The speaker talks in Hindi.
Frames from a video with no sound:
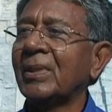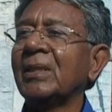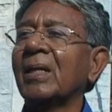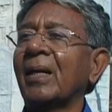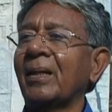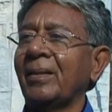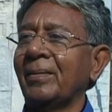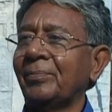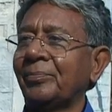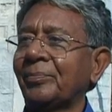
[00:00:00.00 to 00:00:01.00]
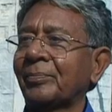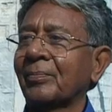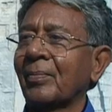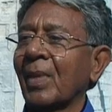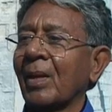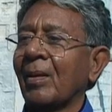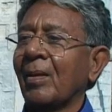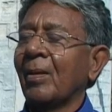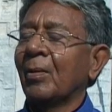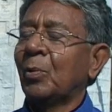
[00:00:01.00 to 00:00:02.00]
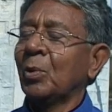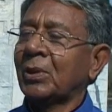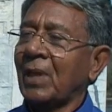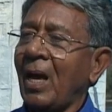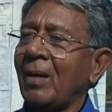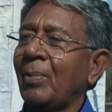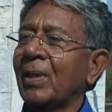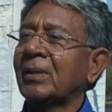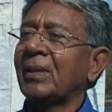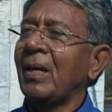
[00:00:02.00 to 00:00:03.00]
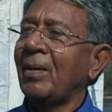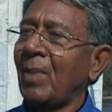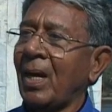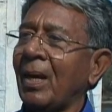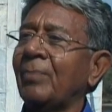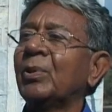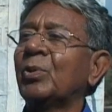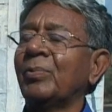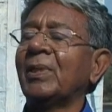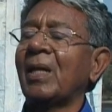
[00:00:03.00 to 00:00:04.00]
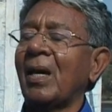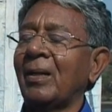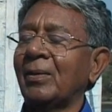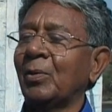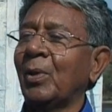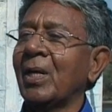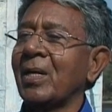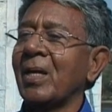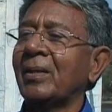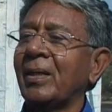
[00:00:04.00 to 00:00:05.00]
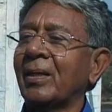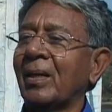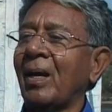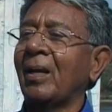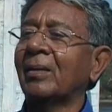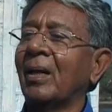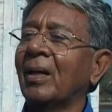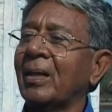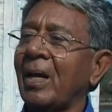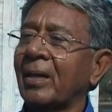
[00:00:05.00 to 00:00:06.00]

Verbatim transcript: दी जा रही है तो साल भर से हमारा विश्वविद्यालय जो है ये देख रहा था कि